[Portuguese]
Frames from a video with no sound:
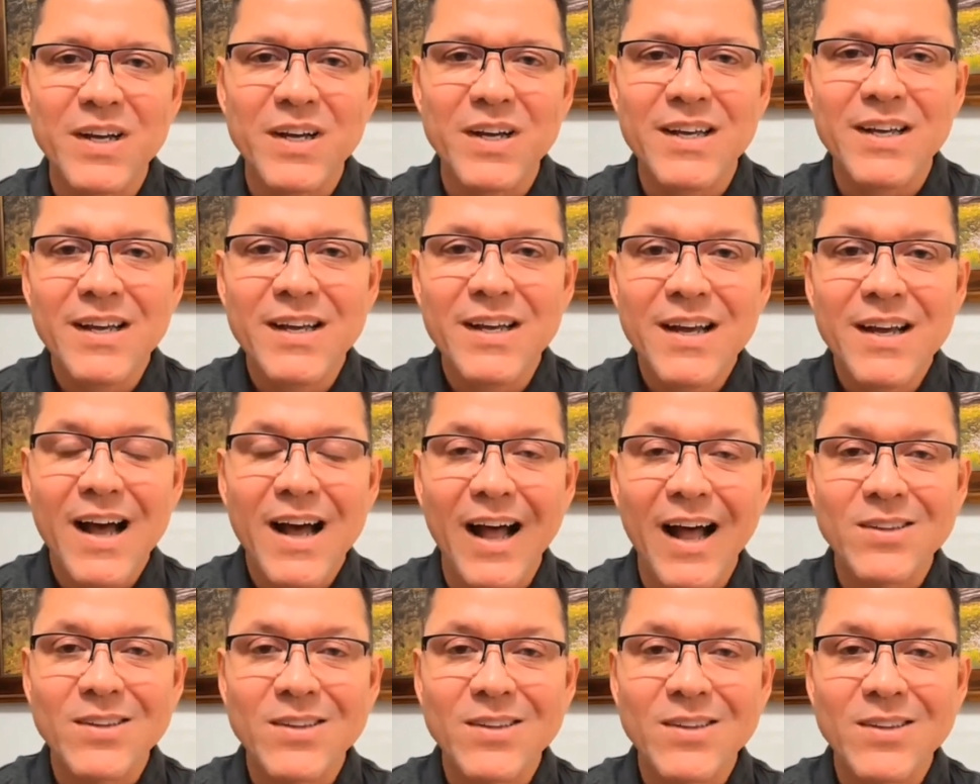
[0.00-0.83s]

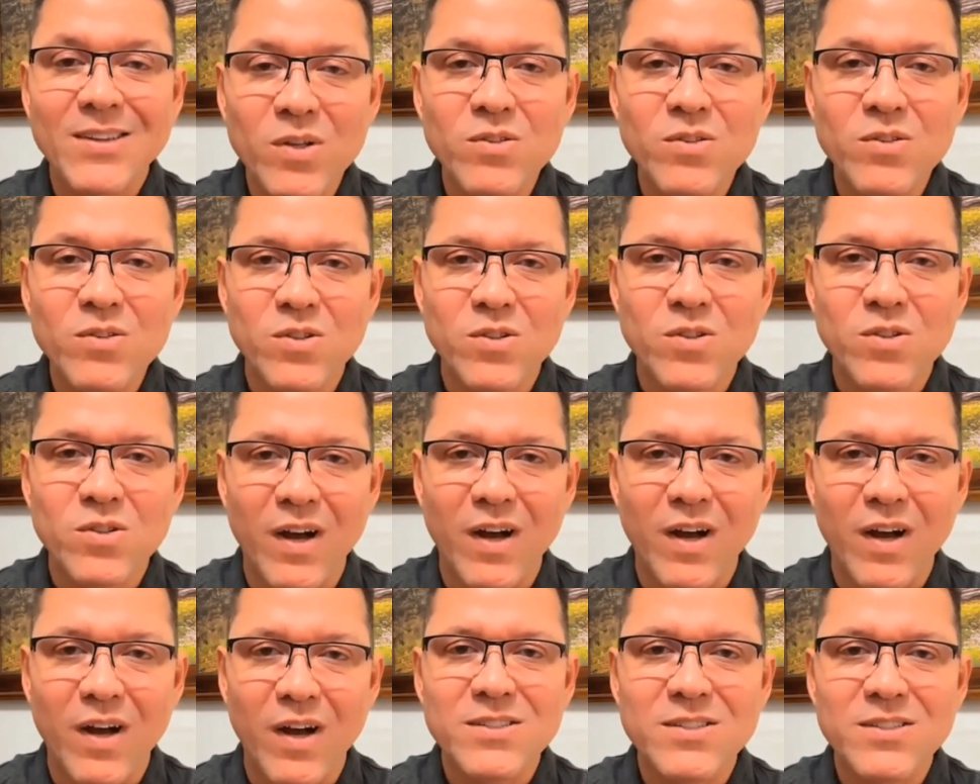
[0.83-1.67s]
Deus
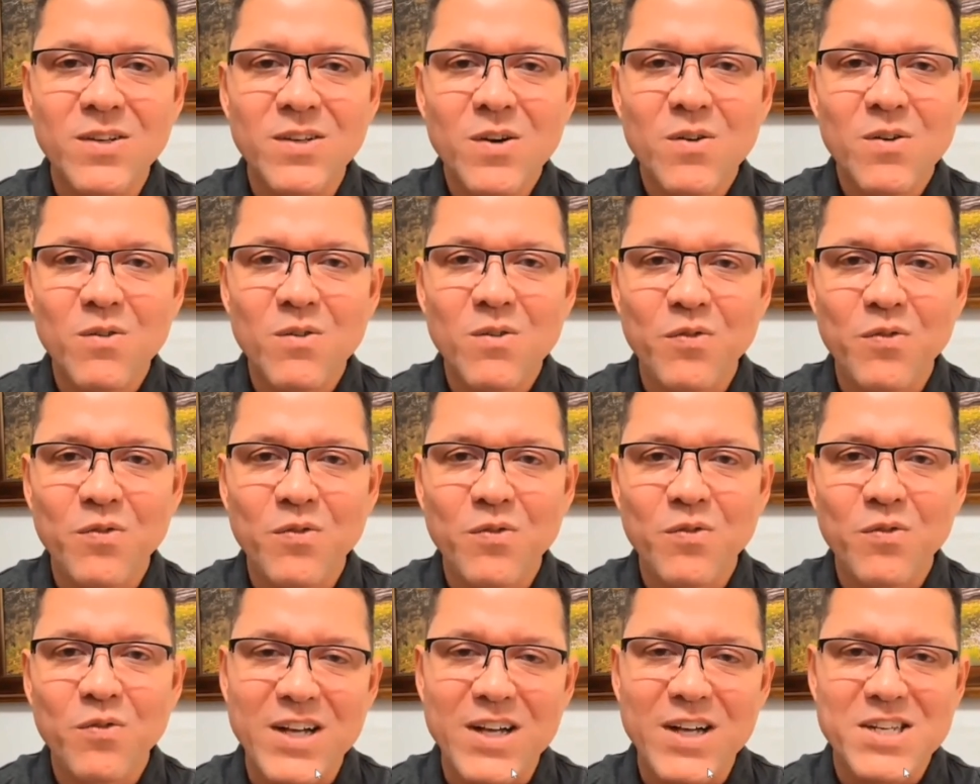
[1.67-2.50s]
abençoe a
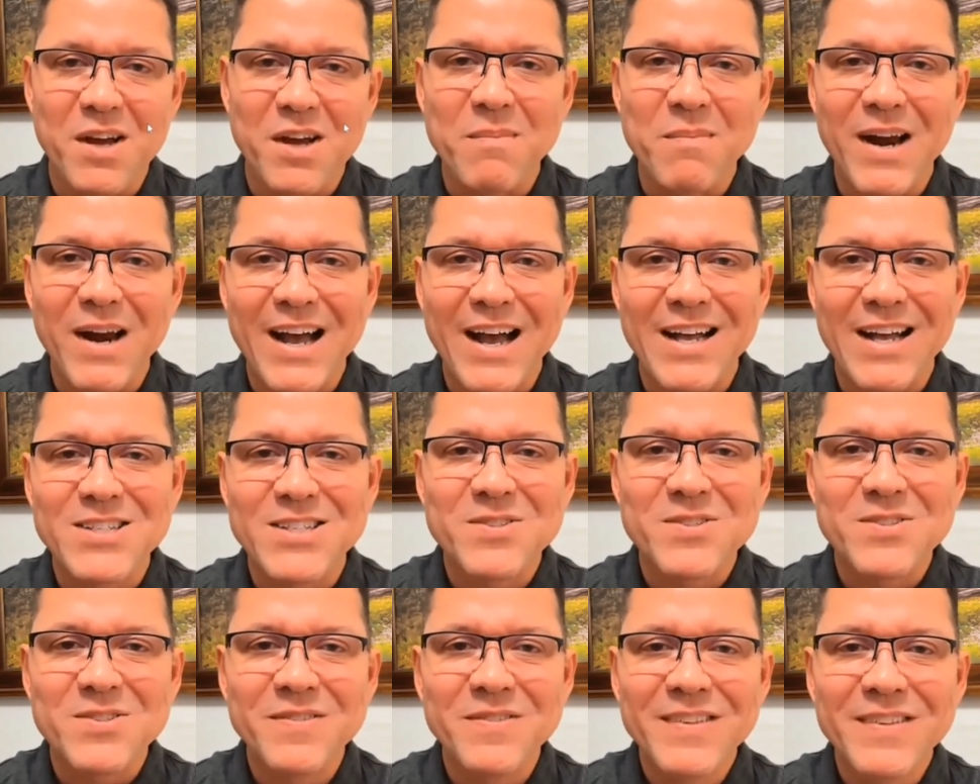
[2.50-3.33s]
todos nós. Um
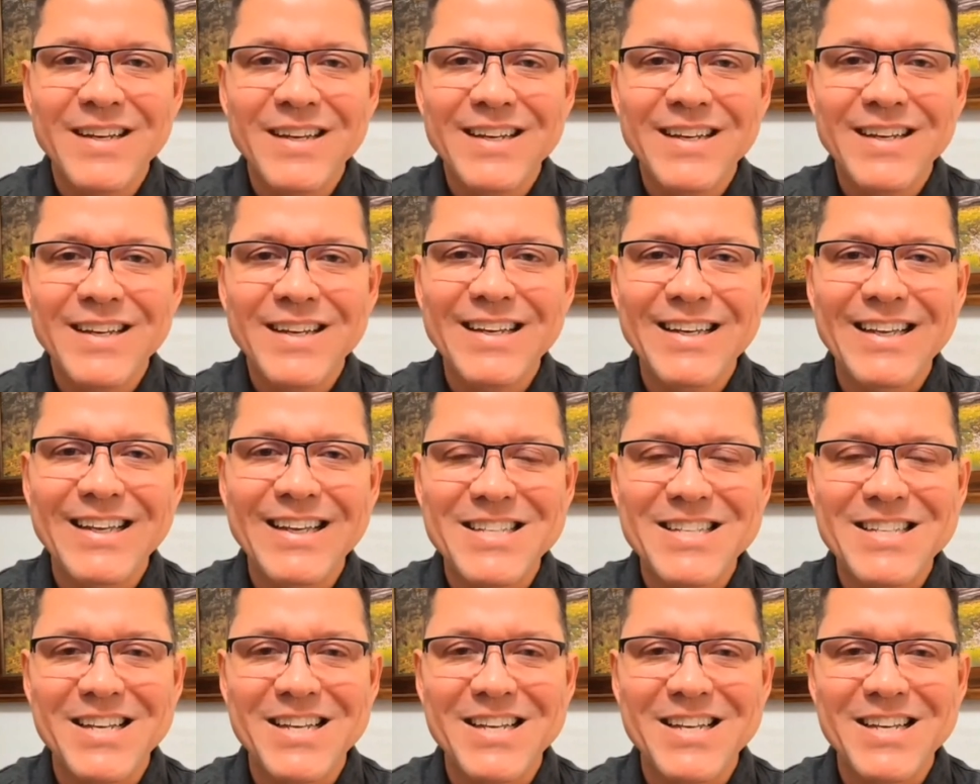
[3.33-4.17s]
forte
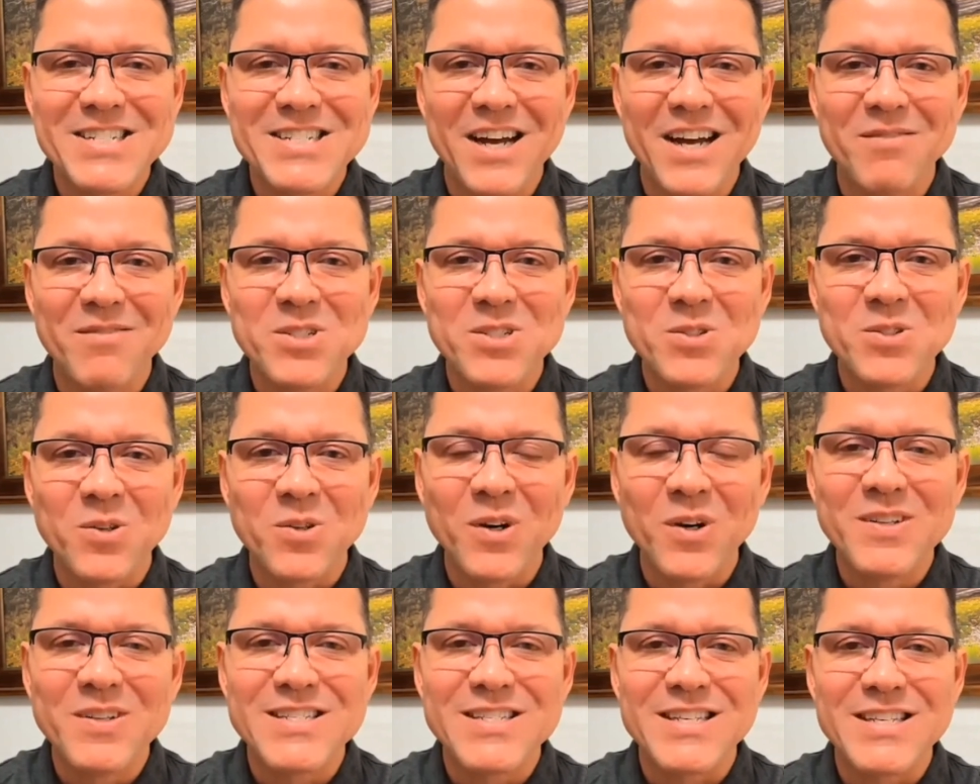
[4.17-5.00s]
abraço e que
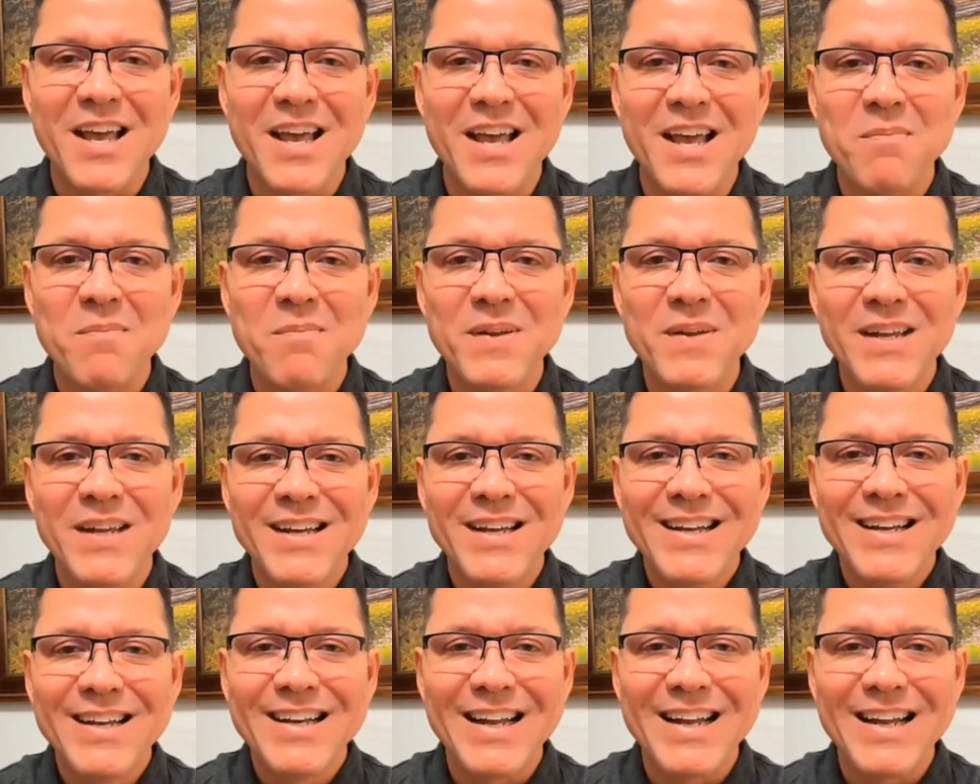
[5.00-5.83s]
estejamos todos
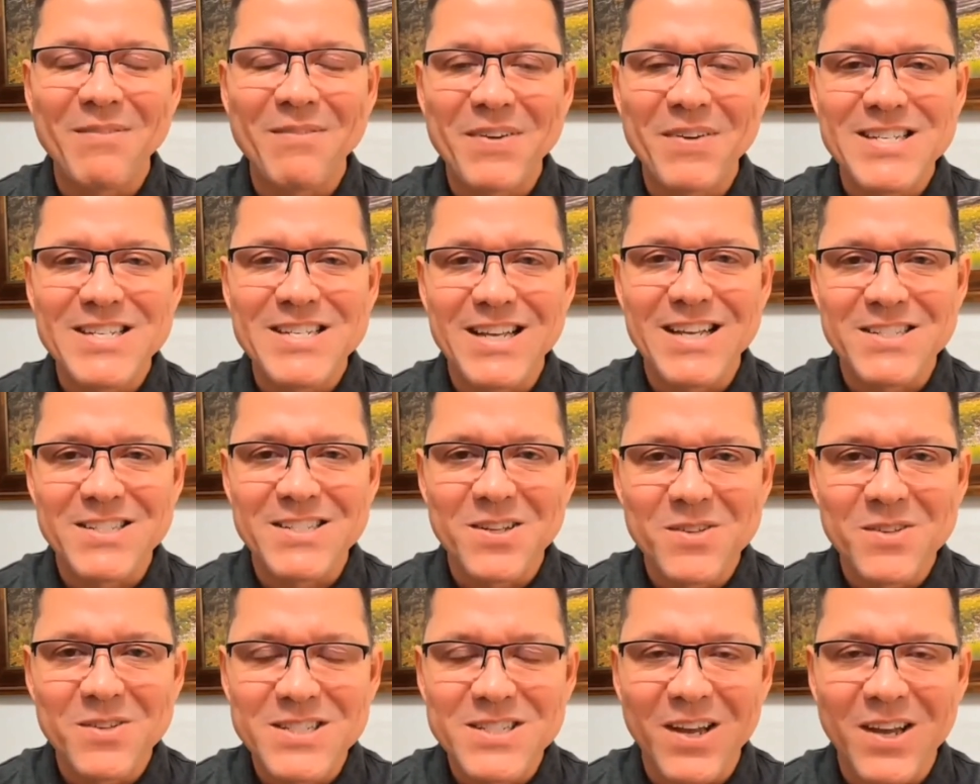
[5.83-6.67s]
sempre na
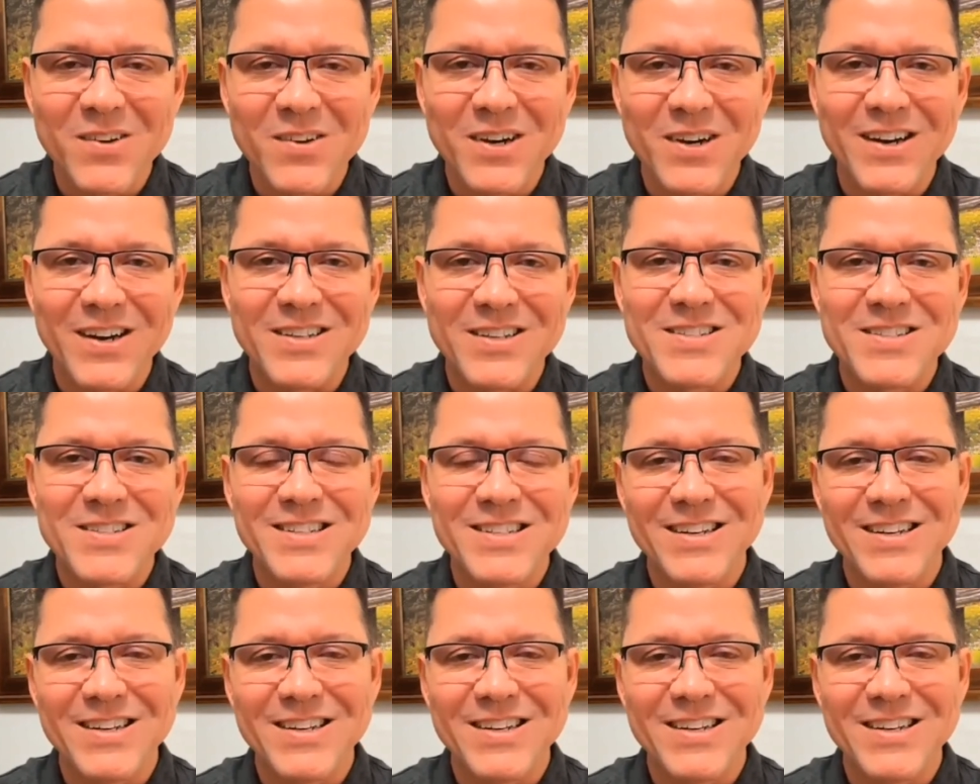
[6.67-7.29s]
presença do Senhor